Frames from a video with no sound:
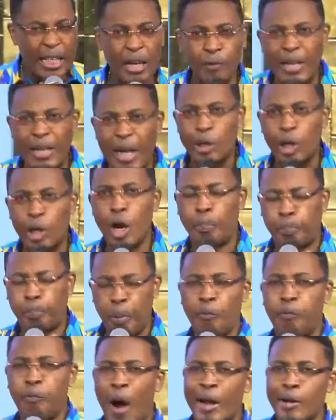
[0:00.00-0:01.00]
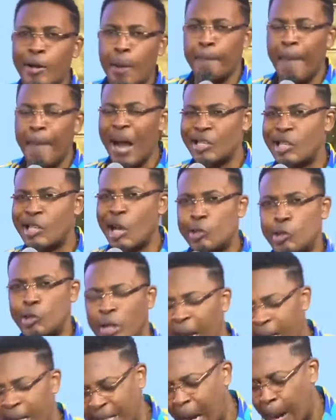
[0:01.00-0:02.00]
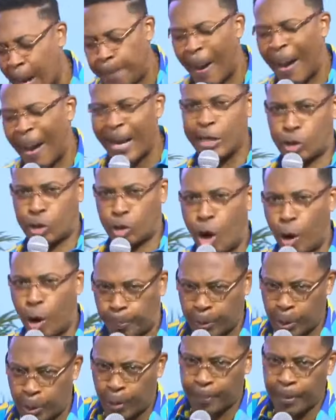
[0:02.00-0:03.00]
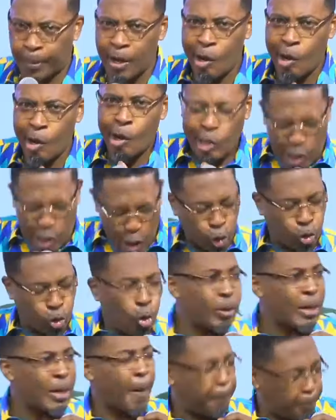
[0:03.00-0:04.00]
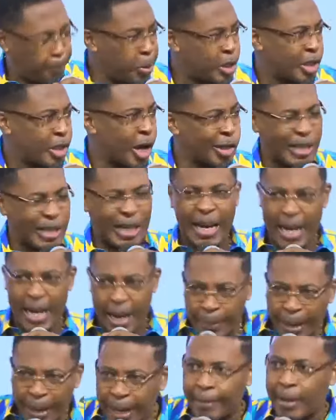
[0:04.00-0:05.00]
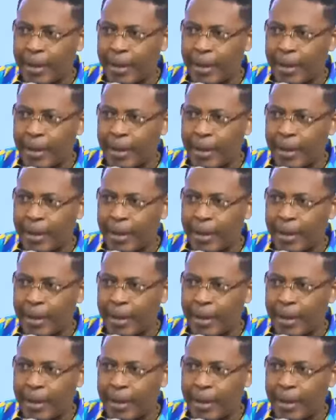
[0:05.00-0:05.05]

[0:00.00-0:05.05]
je vous donne le pouvoir de marcher sur les serpents et les scorpions, sur toute la puissance de l'ennemi,